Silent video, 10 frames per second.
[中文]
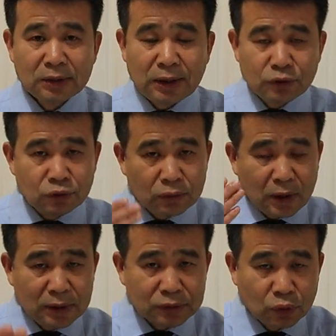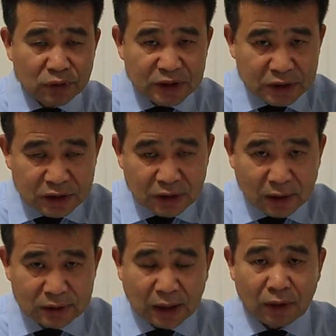那就是说，从理性
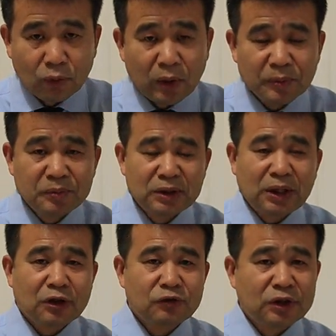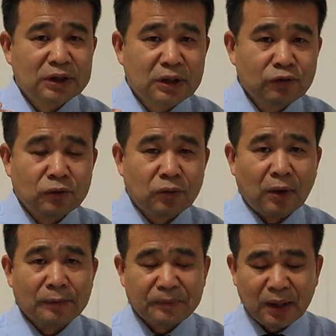上讲，我们平常说的那个复
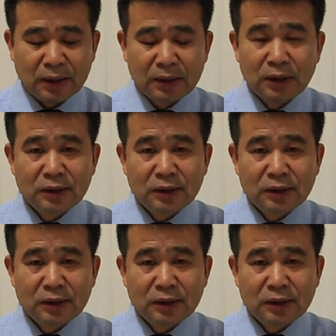活，OK，